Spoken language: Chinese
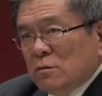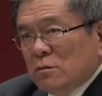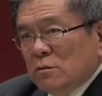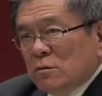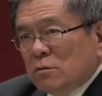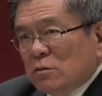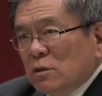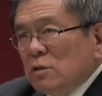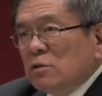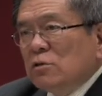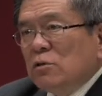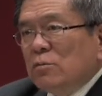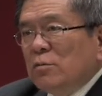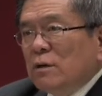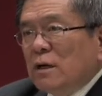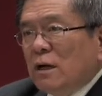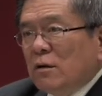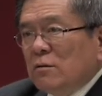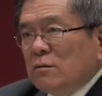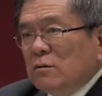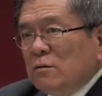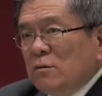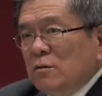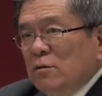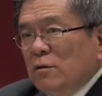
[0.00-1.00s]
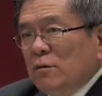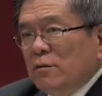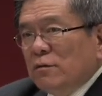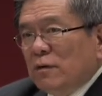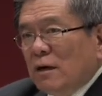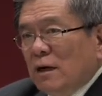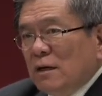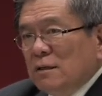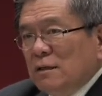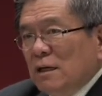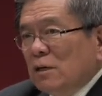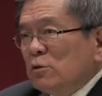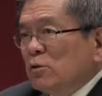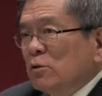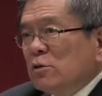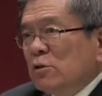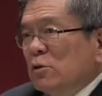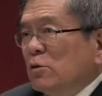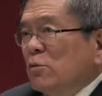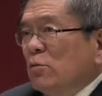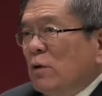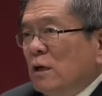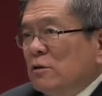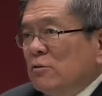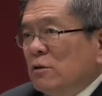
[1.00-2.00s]
遵守不了律法，耶稣
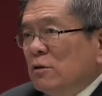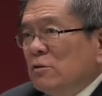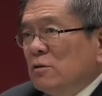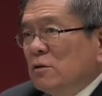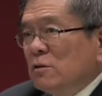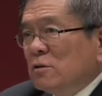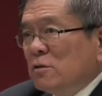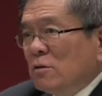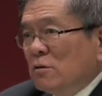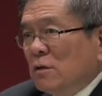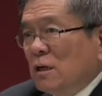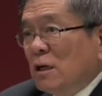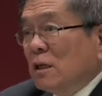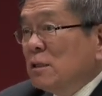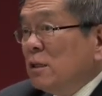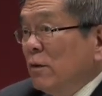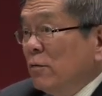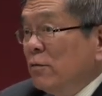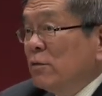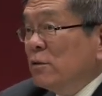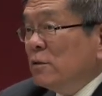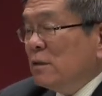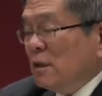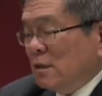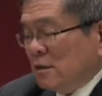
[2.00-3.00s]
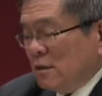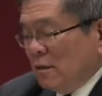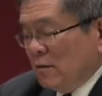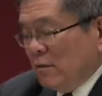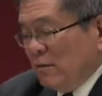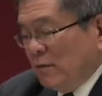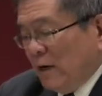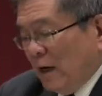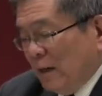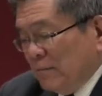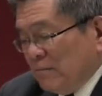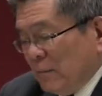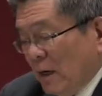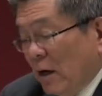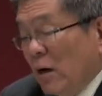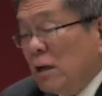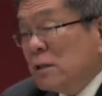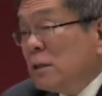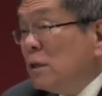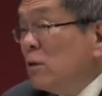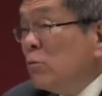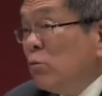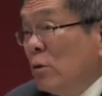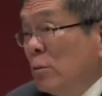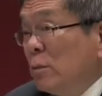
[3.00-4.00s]
就完全遵守了，而且负上惩罚。好了，
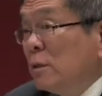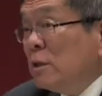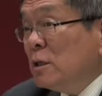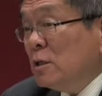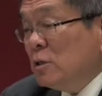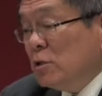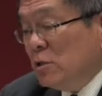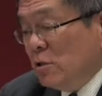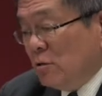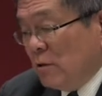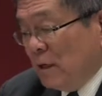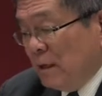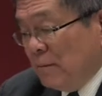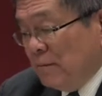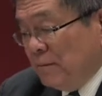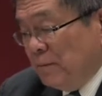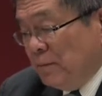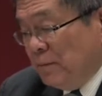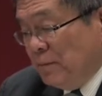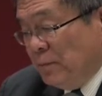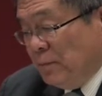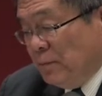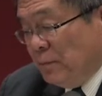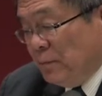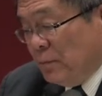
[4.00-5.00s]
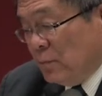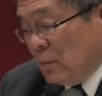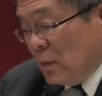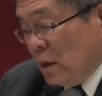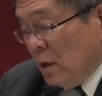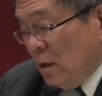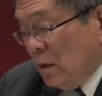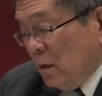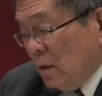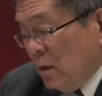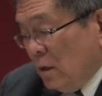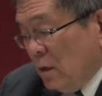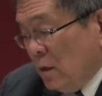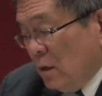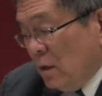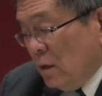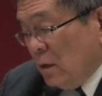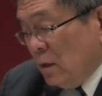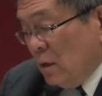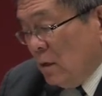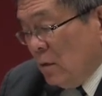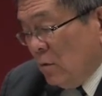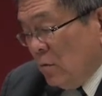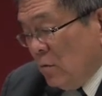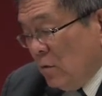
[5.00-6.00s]
现在我们得救了。
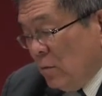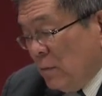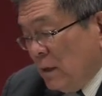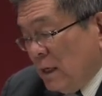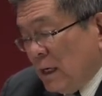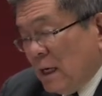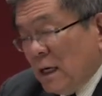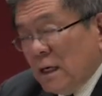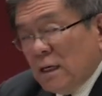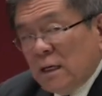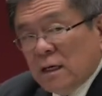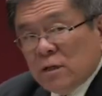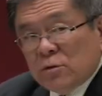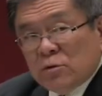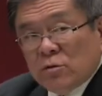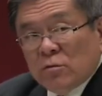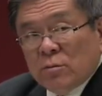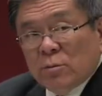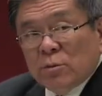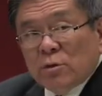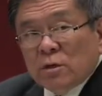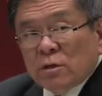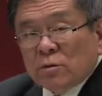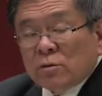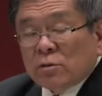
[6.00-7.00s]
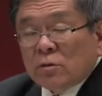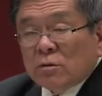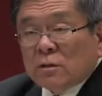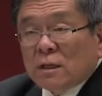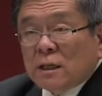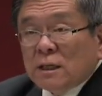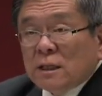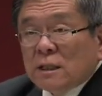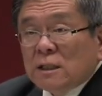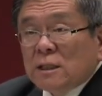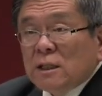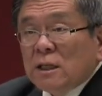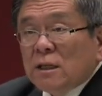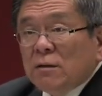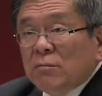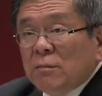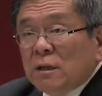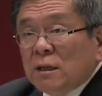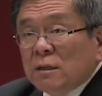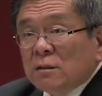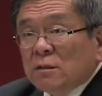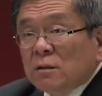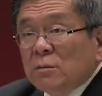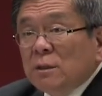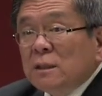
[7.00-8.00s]
我们爱耶稣，我们就要守他的诫
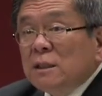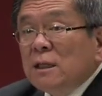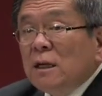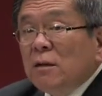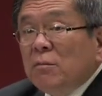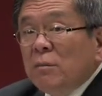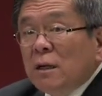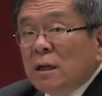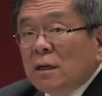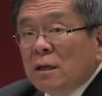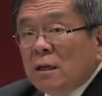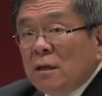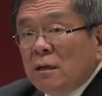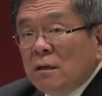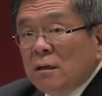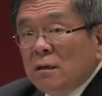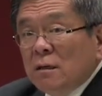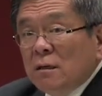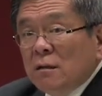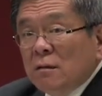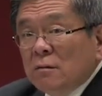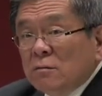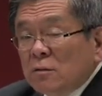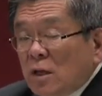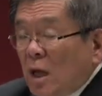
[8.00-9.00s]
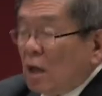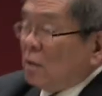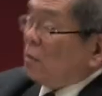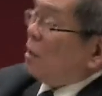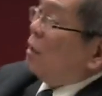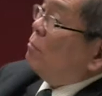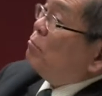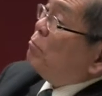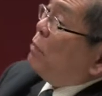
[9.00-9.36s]
命。什么诫命呢？当然